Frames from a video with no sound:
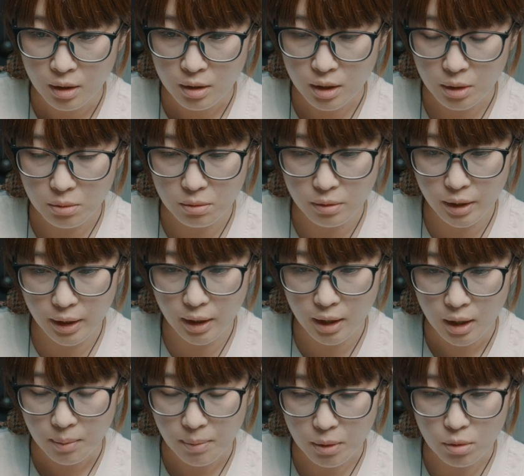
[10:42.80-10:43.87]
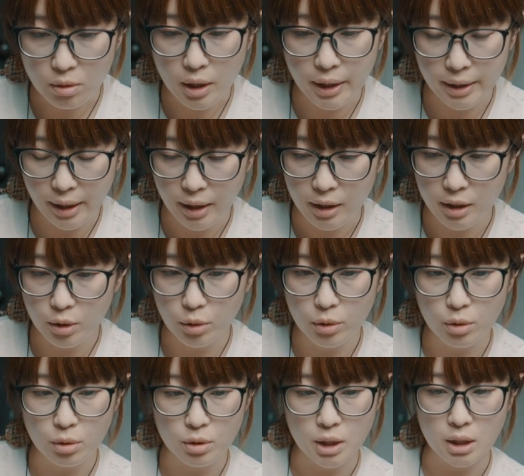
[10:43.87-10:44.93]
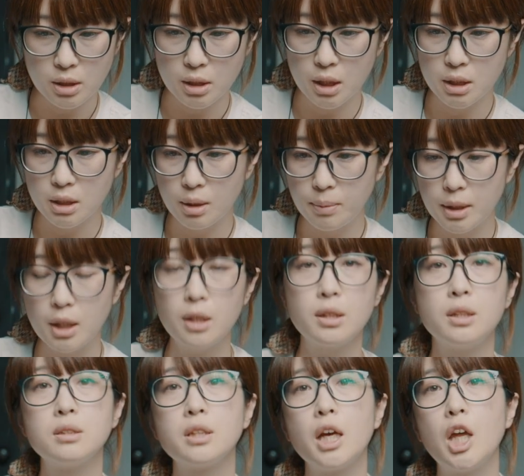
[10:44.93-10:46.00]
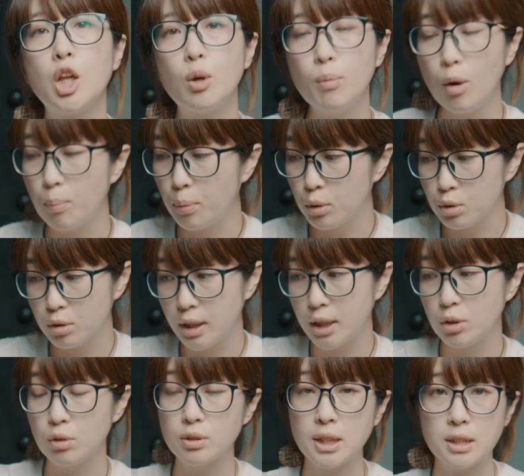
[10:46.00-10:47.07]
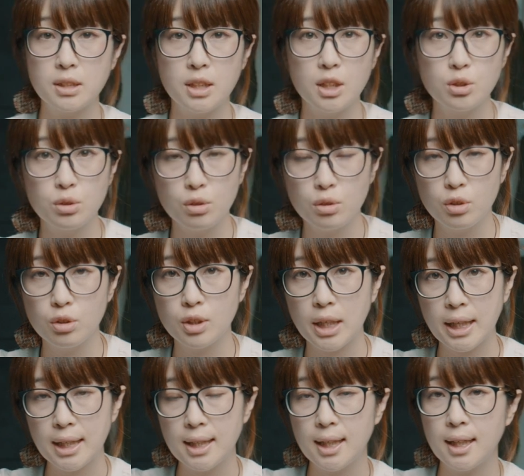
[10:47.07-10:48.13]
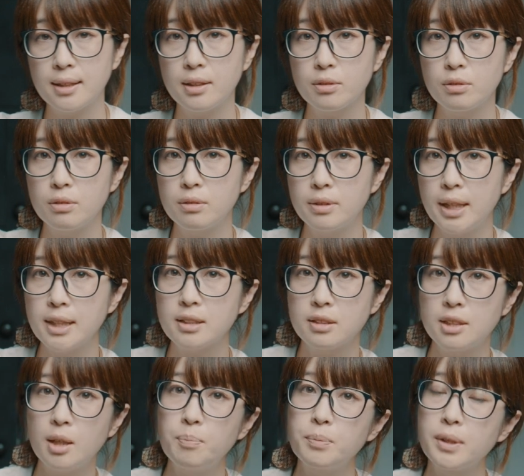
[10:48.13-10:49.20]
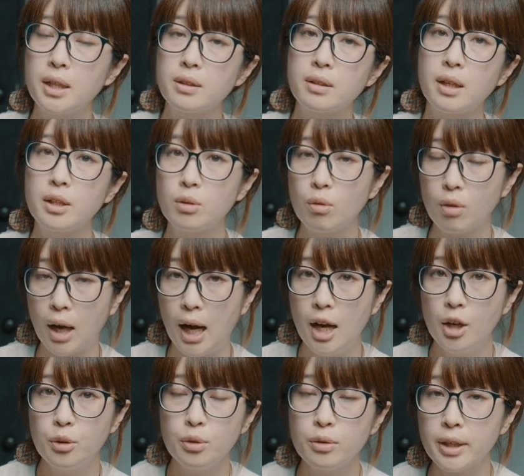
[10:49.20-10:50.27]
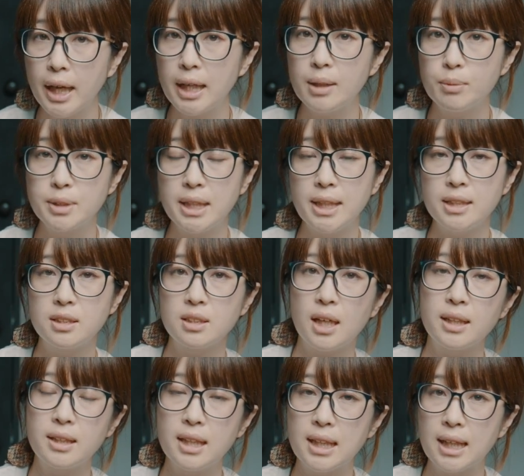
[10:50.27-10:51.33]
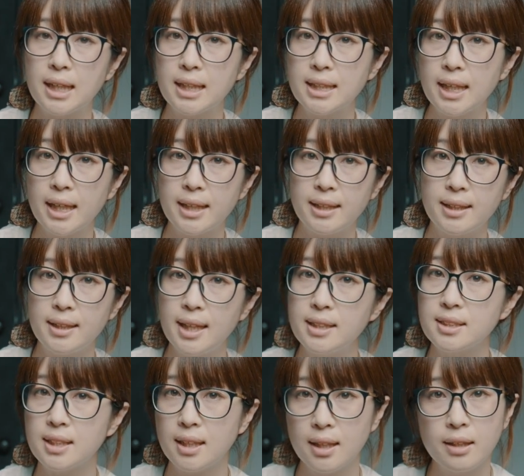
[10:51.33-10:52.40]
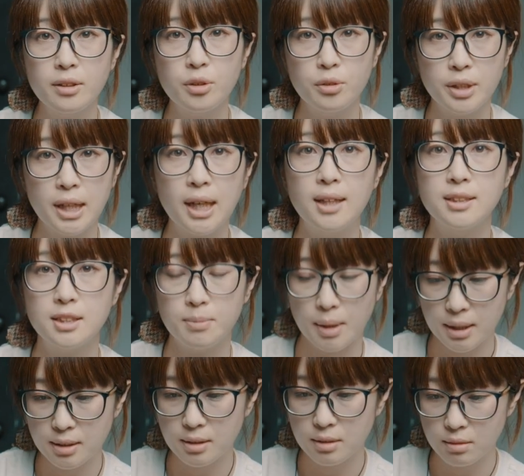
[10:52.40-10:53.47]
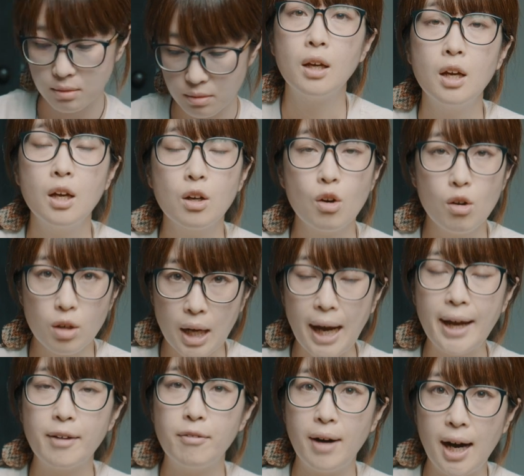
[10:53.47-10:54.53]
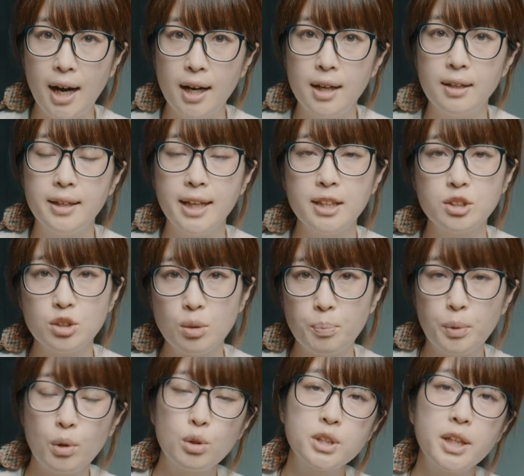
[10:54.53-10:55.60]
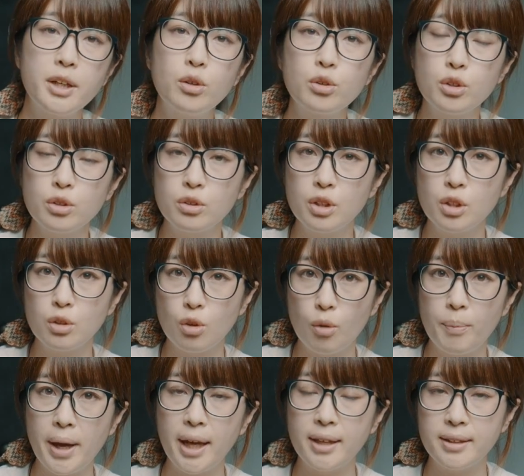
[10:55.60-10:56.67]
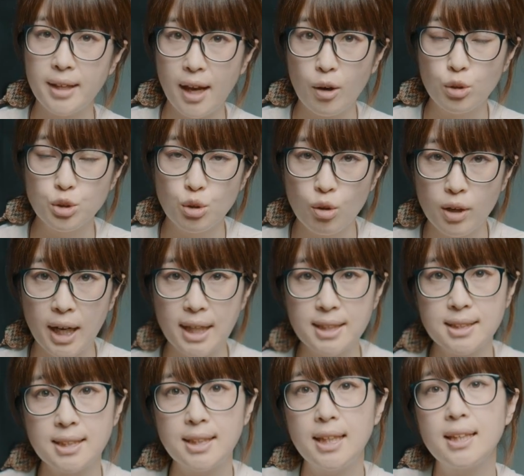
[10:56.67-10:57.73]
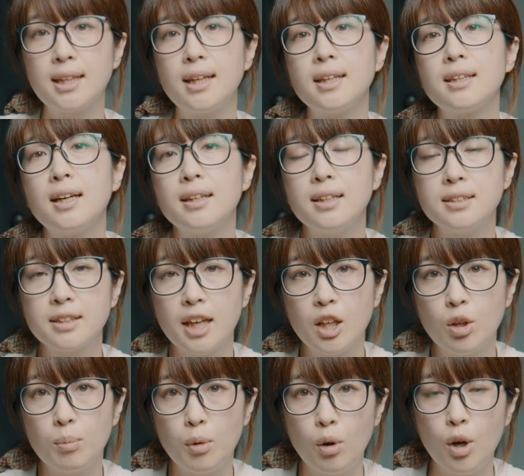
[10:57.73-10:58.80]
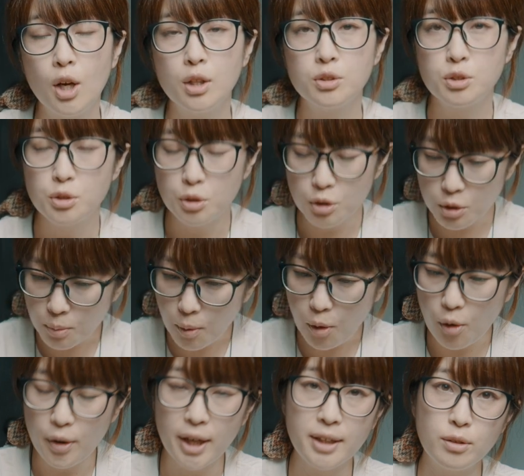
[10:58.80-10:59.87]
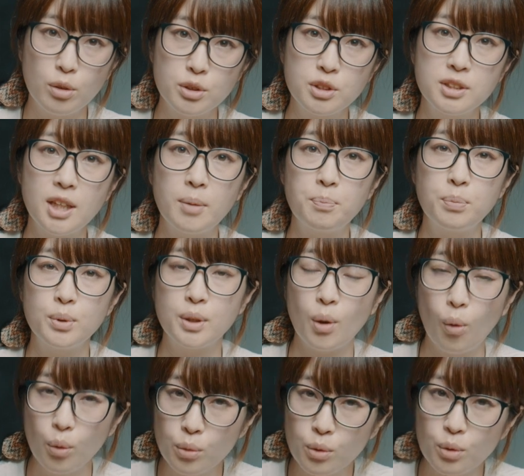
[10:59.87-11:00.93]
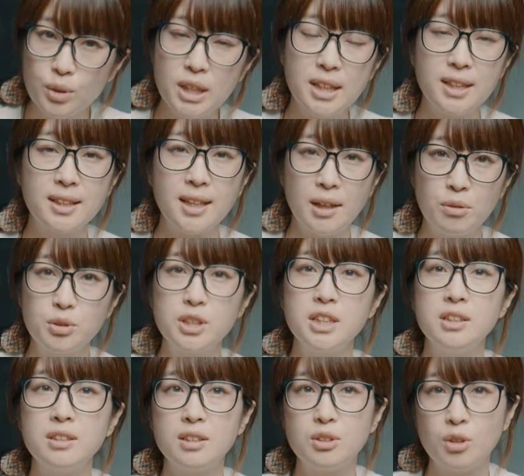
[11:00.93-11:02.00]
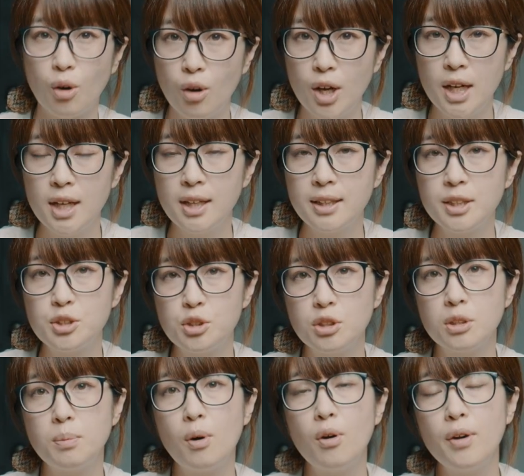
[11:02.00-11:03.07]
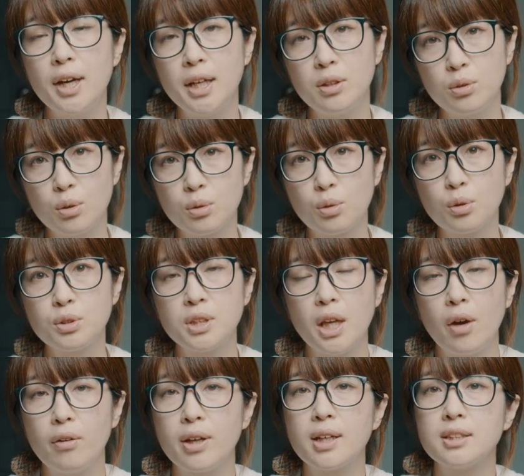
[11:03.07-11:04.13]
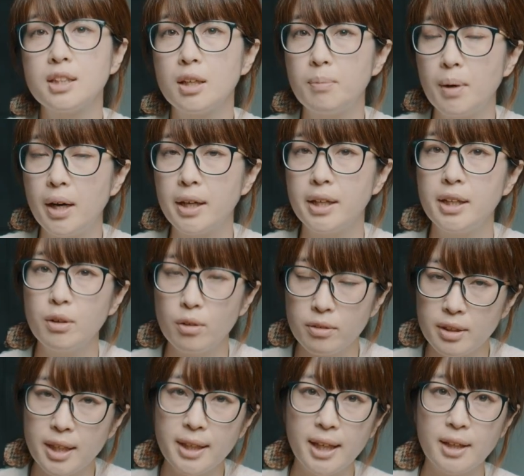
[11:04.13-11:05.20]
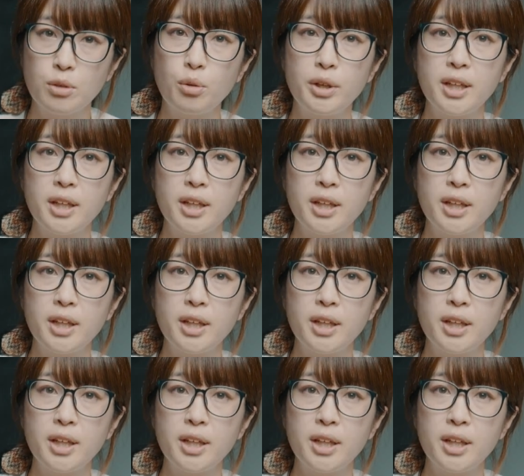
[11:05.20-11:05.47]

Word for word: なので、まあ、今回ねいろいろと撮影してみたんですけれどもポートレートを撮影するっていうだけではなくってスナップだったりとか風景にも是非使っていただきたいレンズだなというふうに感じます。今回はレンズの描写力っていうのをメインでご紹介させていただいたんですけれども中望遠のスナップって本当に楽しいんですよで中望遠の特性を生かせばいろんなね撮